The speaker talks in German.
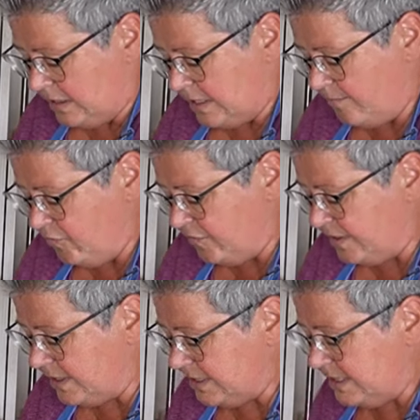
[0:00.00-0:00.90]
Da müsst
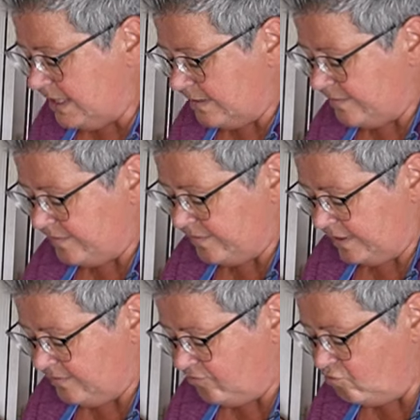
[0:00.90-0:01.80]
ihr nicht die ganze
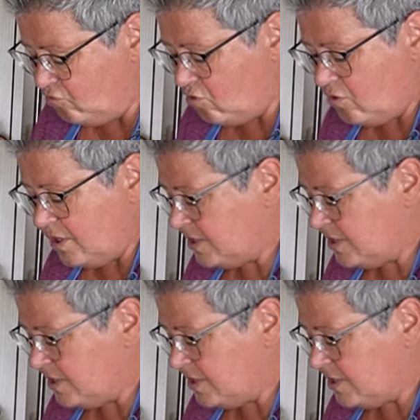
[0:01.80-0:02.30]
Zeit zugucken.